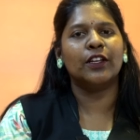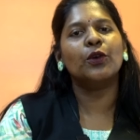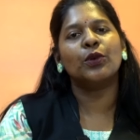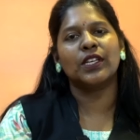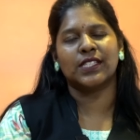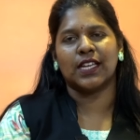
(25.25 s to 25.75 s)

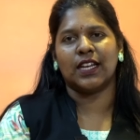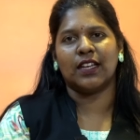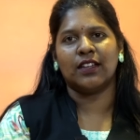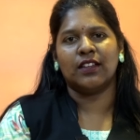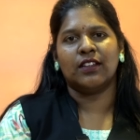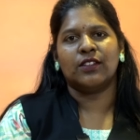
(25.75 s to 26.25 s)
டியூட்டிஸ் என்ன
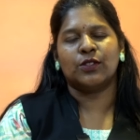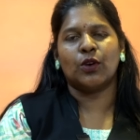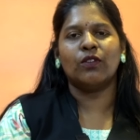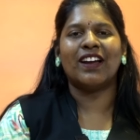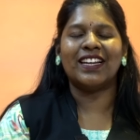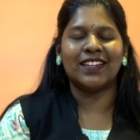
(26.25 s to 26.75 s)
ஸோ
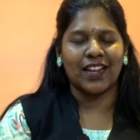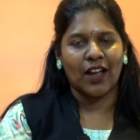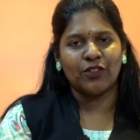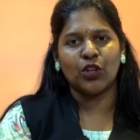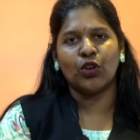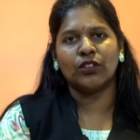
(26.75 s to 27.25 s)
வைல்
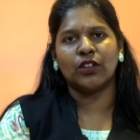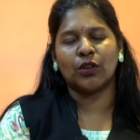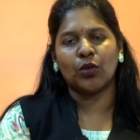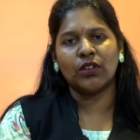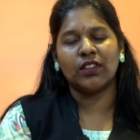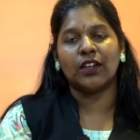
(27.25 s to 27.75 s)
ட்ராவலிங் ஆன் த
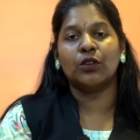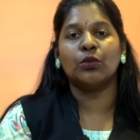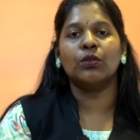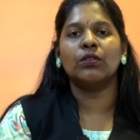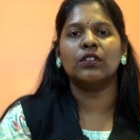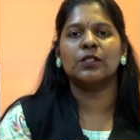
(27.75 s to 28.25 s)
ரோட் த
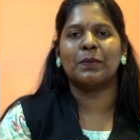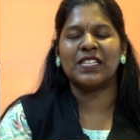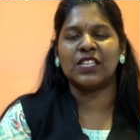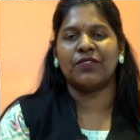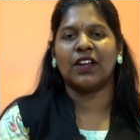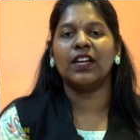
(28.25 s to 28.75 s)
டூ
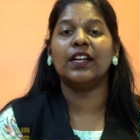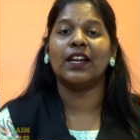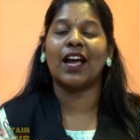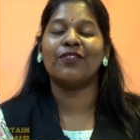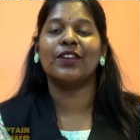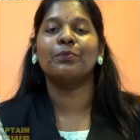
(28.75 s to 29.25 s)
ஸ்பெசிஃபிக்கலி
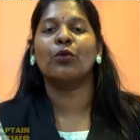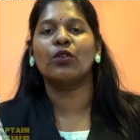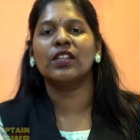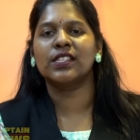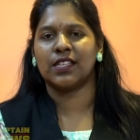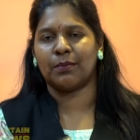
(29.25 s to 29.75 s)
டிராஃபிக்
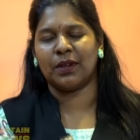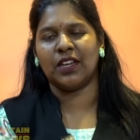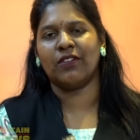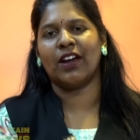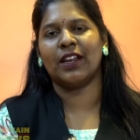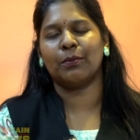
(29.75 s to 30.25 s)
போலீஸ்
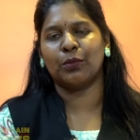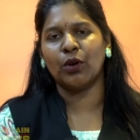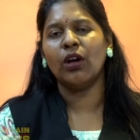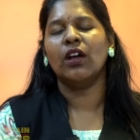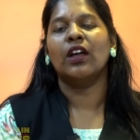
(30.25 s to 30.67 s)
அப்படின்னு வரப்போ